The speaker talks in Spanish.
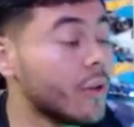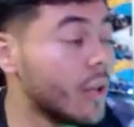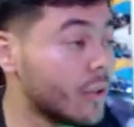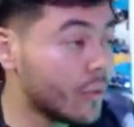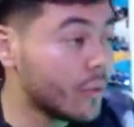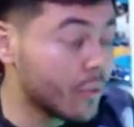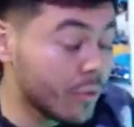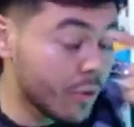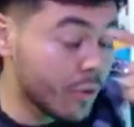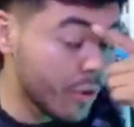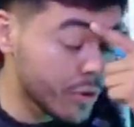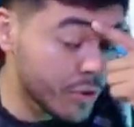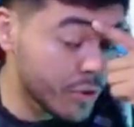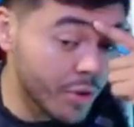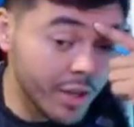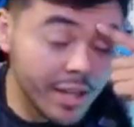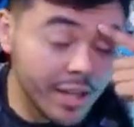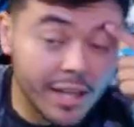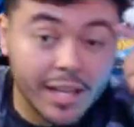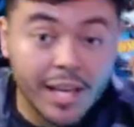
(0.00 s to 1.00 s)
otro dato
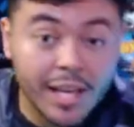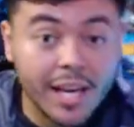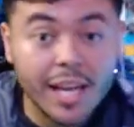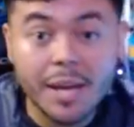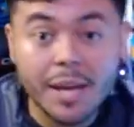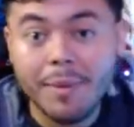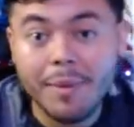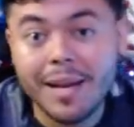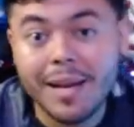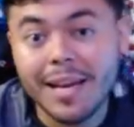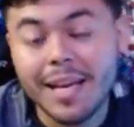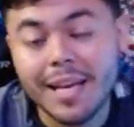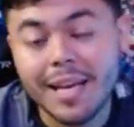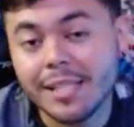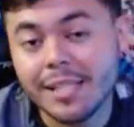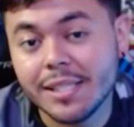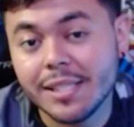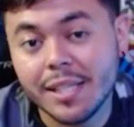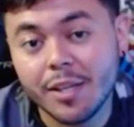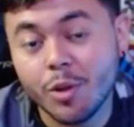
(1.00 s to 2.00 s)
curioso es que aquí en la
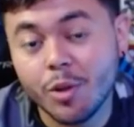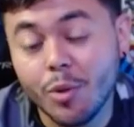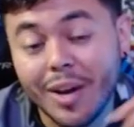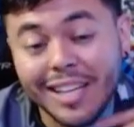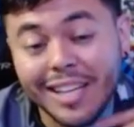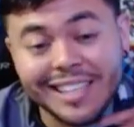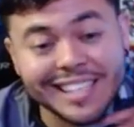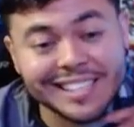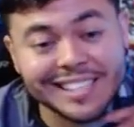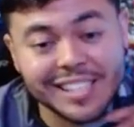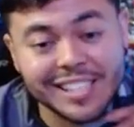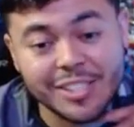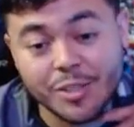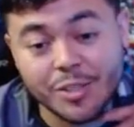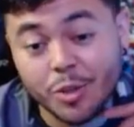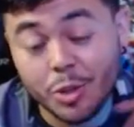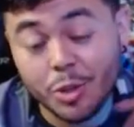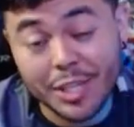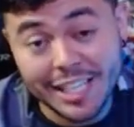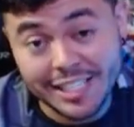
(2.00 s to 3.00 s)
MLS no hay
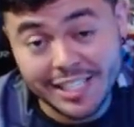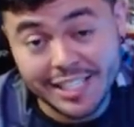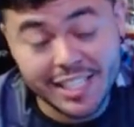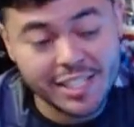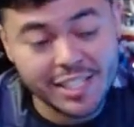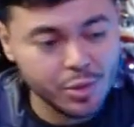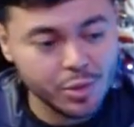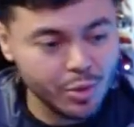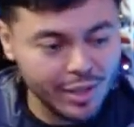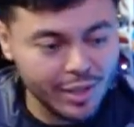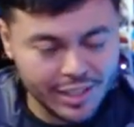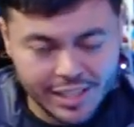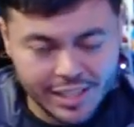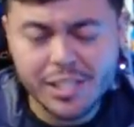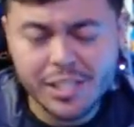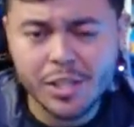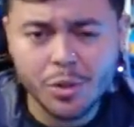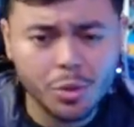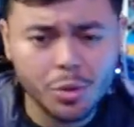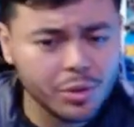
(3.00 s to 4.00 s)
descenso ni ascenso.
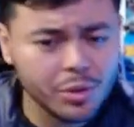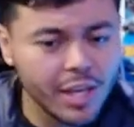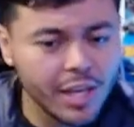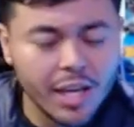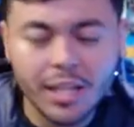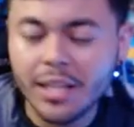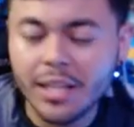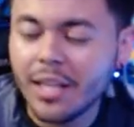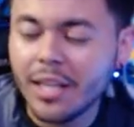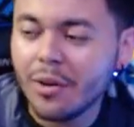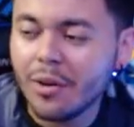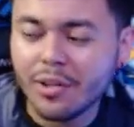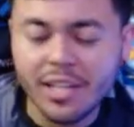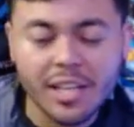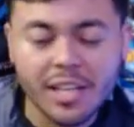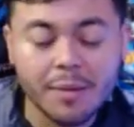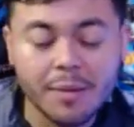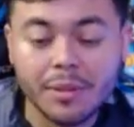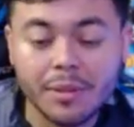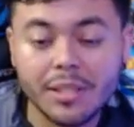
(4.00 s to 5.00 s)
Aquí si tú tienes dinero,
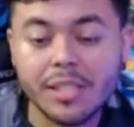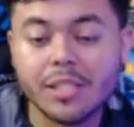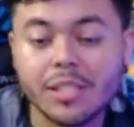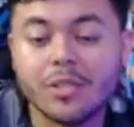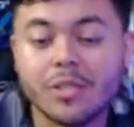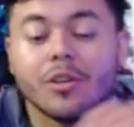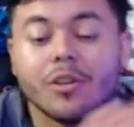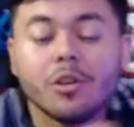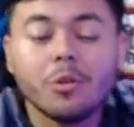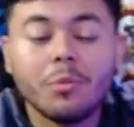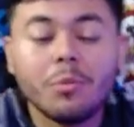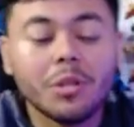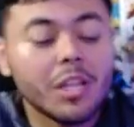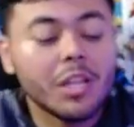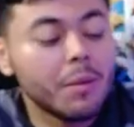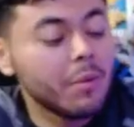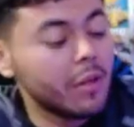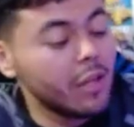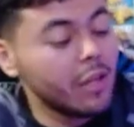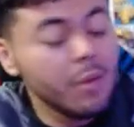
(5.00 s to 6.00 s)
nada más dices, yo quiero
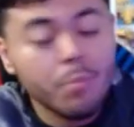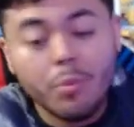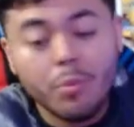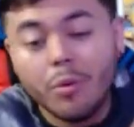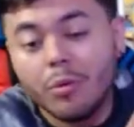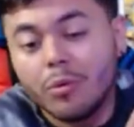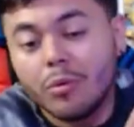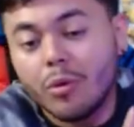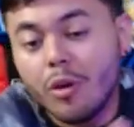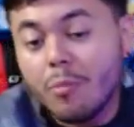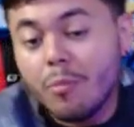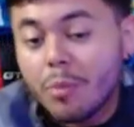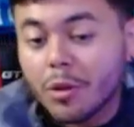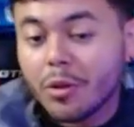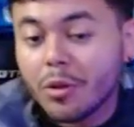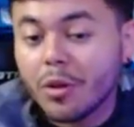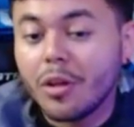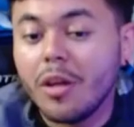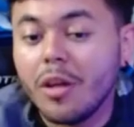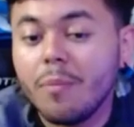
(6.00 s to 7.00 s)
meter mi equipo,
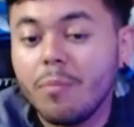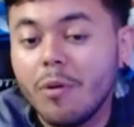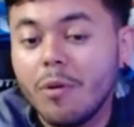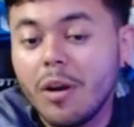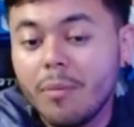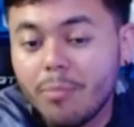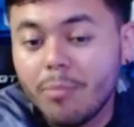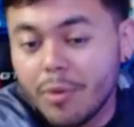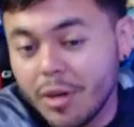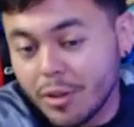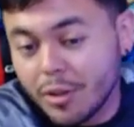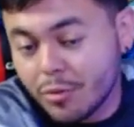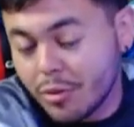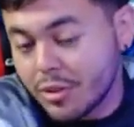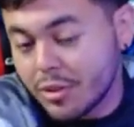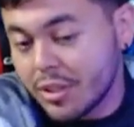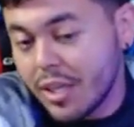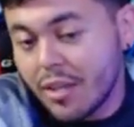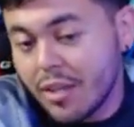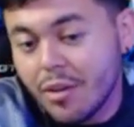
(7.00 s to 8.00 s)
compra tu equipo, le pones
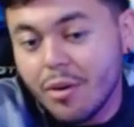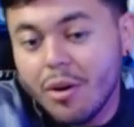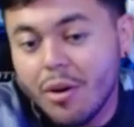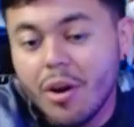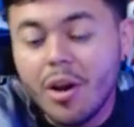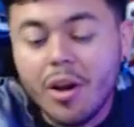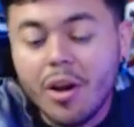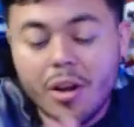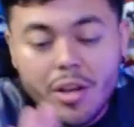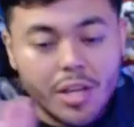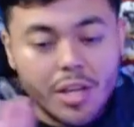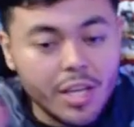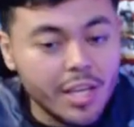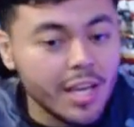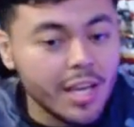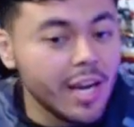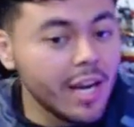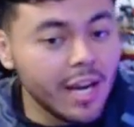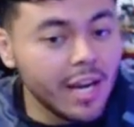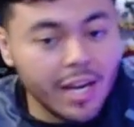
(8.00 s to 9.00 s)
tu estadio
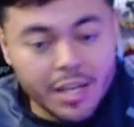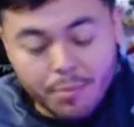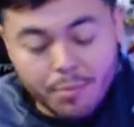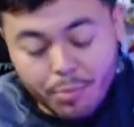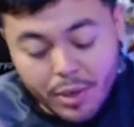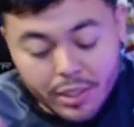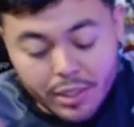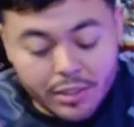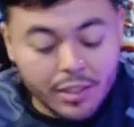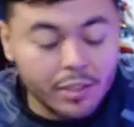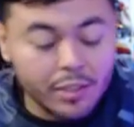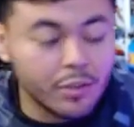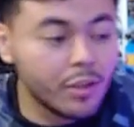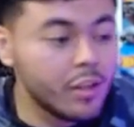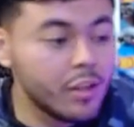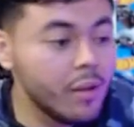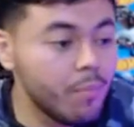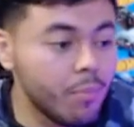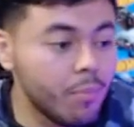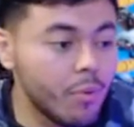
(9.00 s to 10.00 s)
y ya ahí puedes tener
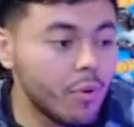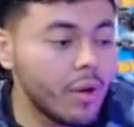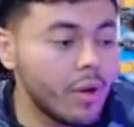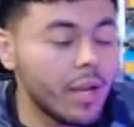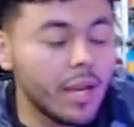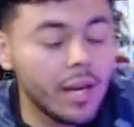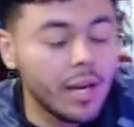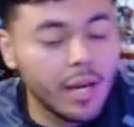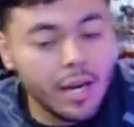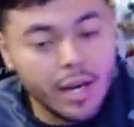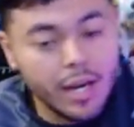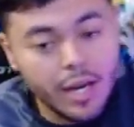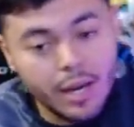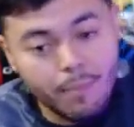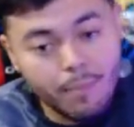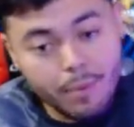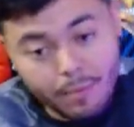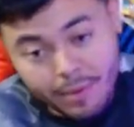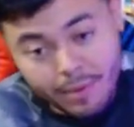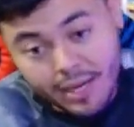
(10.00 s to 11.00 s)
tu equipo en
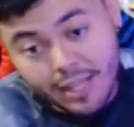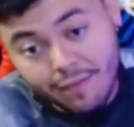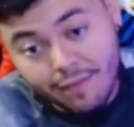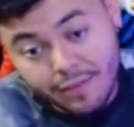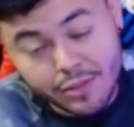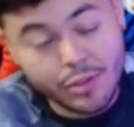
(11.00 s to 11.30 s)
la primera